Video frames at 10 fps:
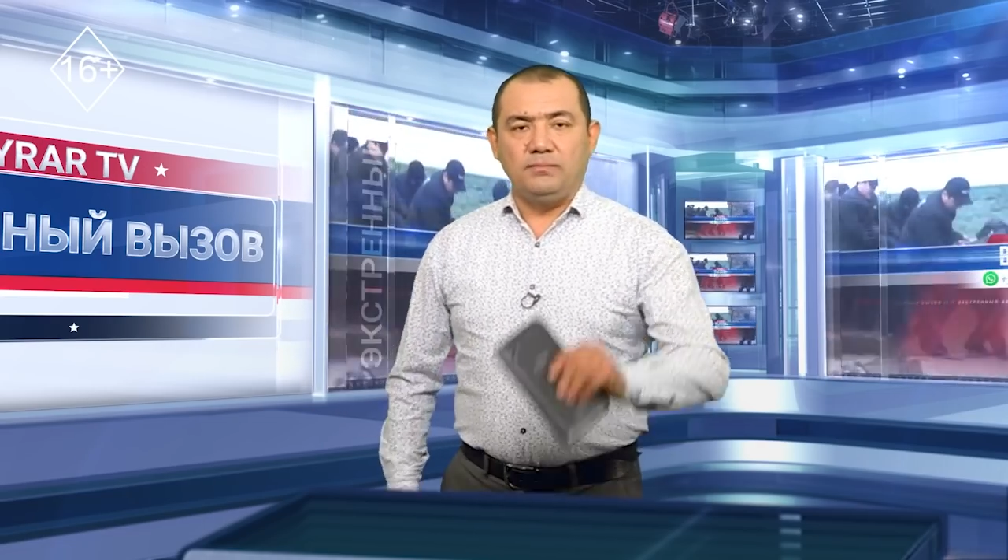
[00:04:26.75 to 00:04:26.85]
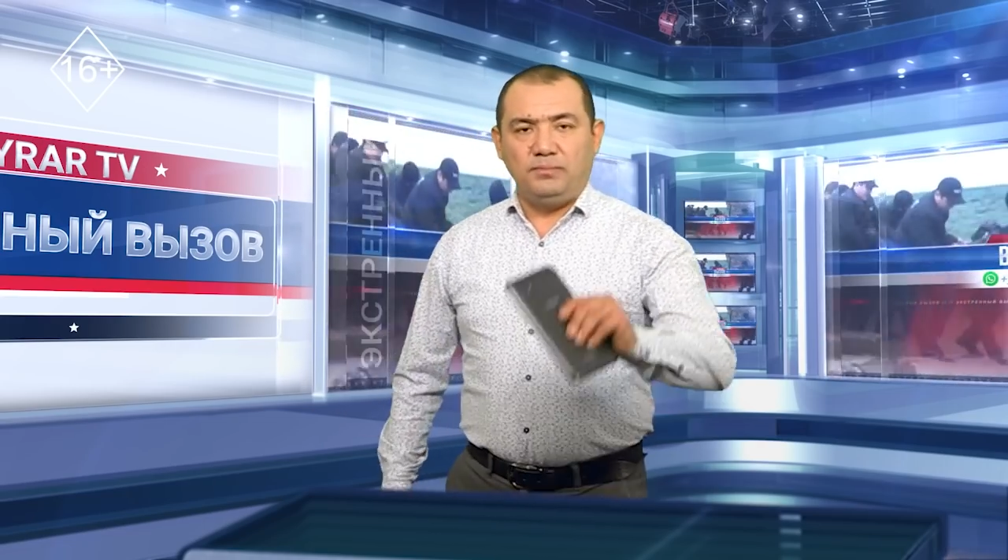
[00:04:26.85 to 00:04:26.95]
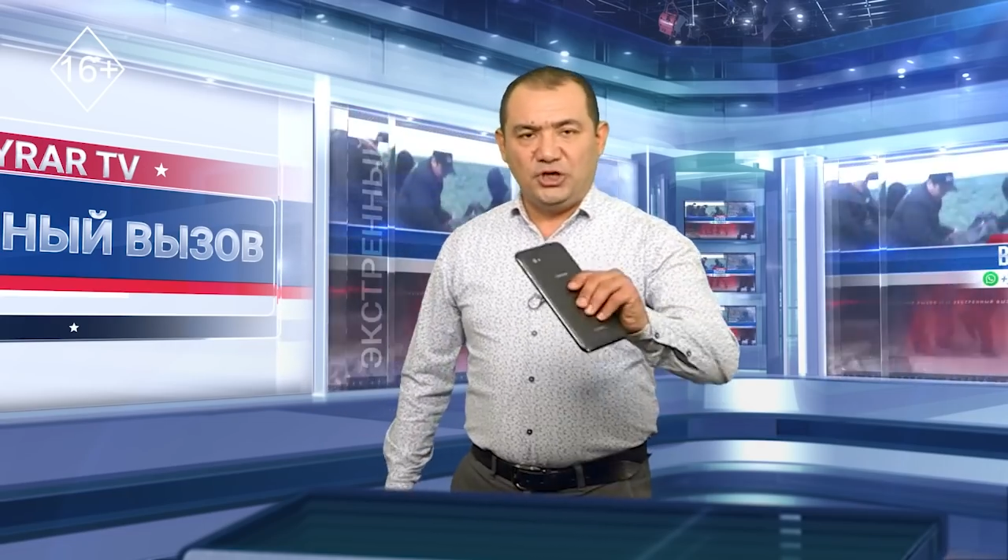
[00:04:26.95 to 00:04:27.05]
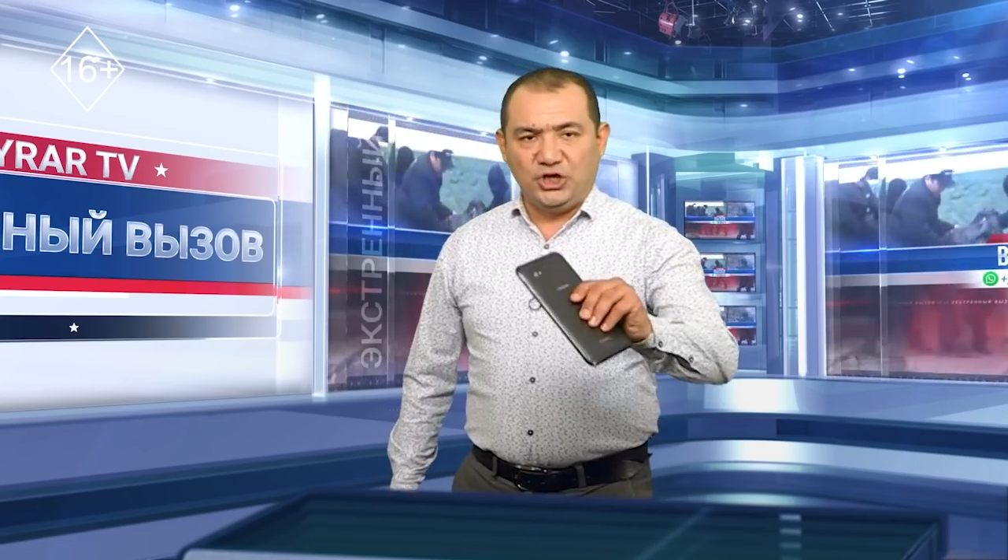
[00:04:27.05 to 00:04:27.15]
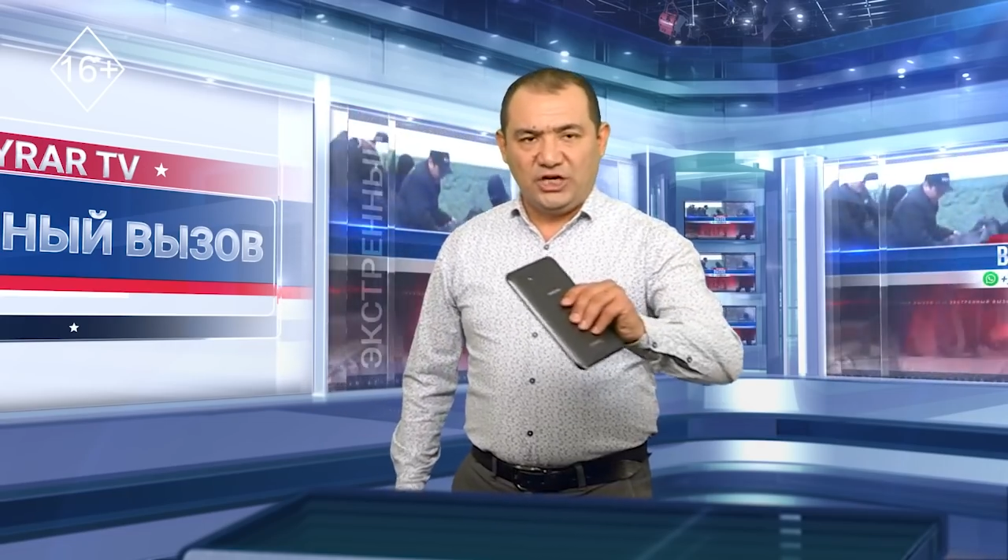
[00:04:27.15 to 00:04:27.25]

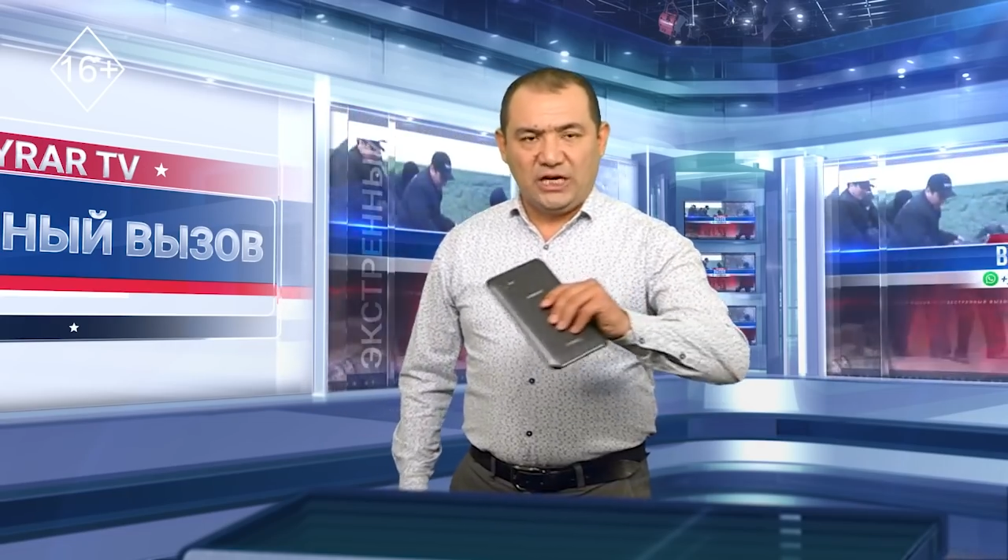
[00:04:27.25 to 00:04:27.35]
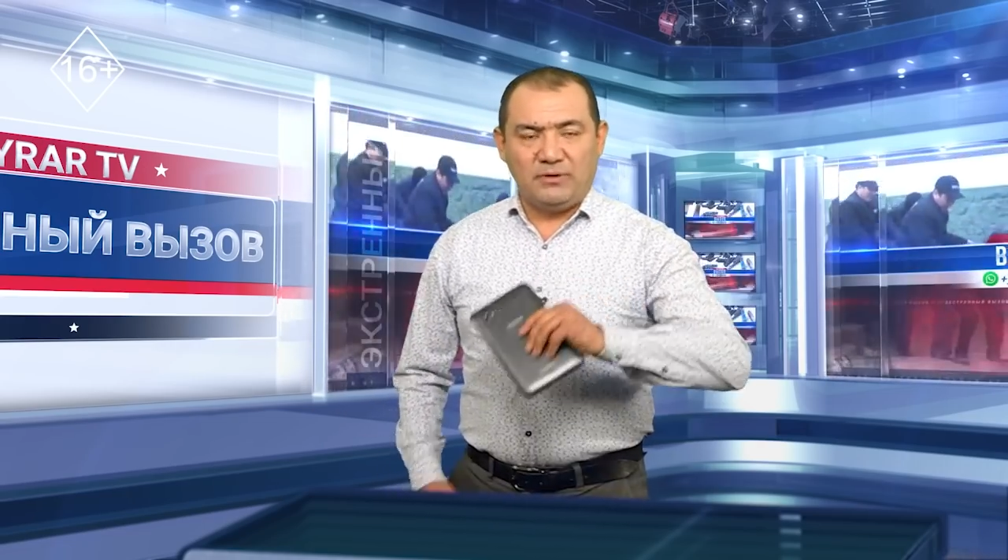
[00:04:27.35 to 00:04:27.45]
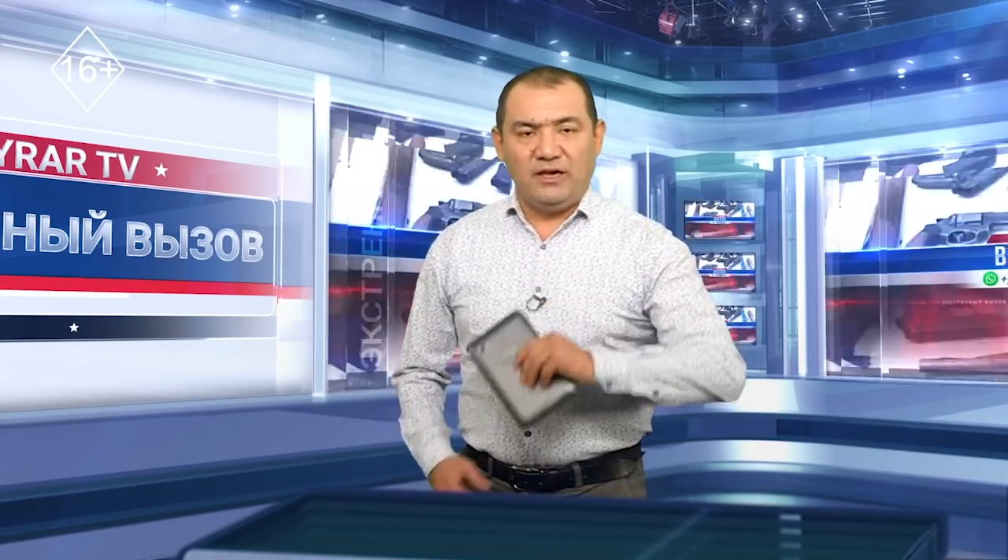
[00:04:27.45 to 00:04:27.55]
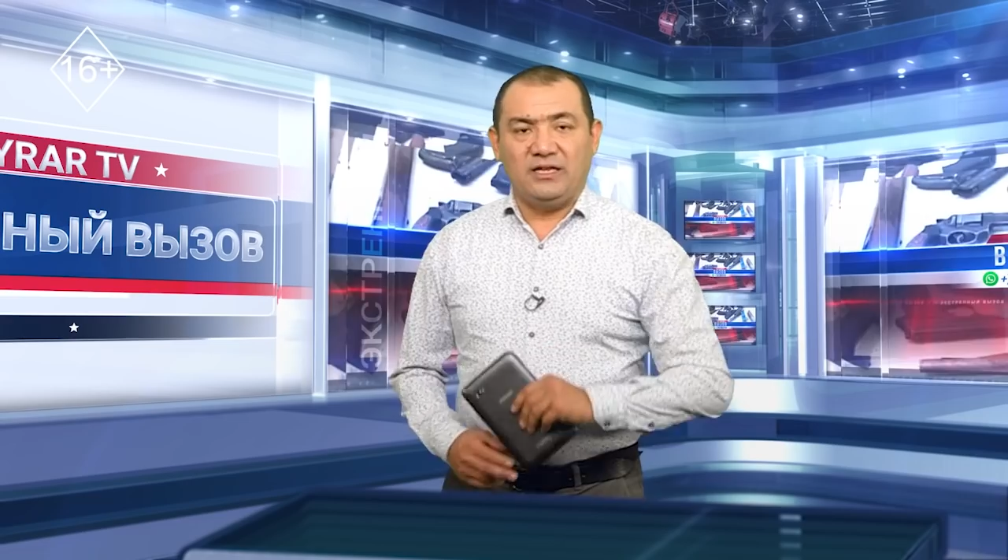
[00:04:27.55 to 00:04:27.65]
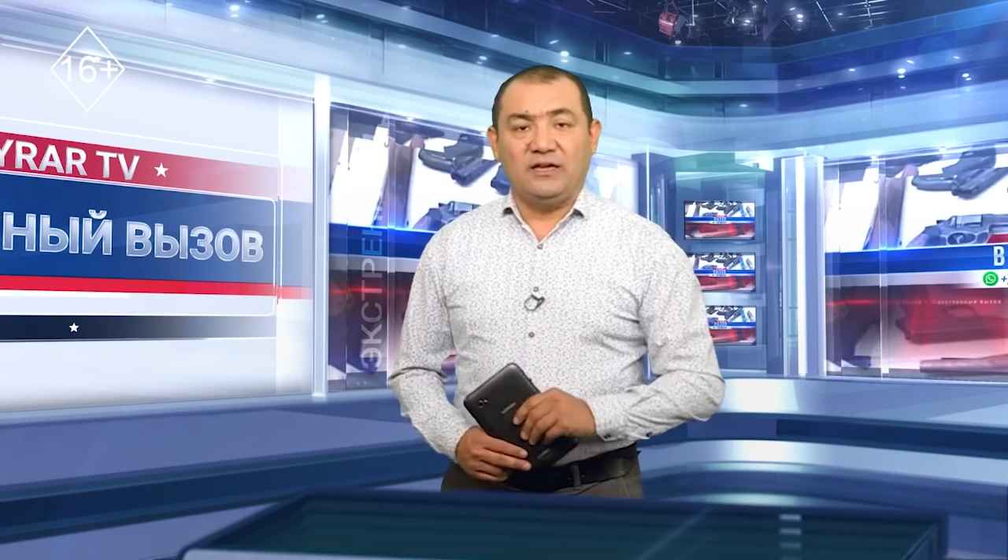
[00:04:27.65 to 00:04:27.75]
Пишите,
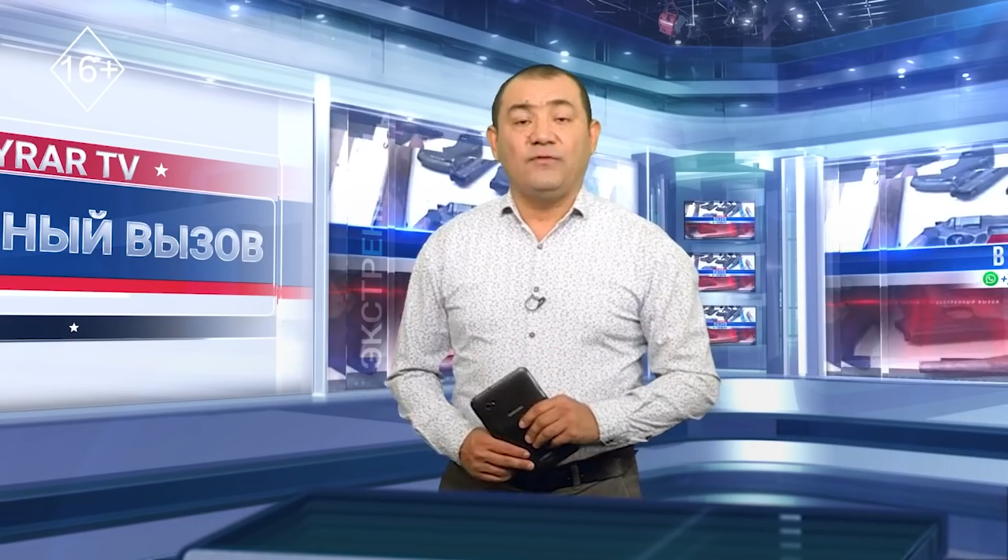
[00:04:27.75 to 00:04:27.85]
отправляйте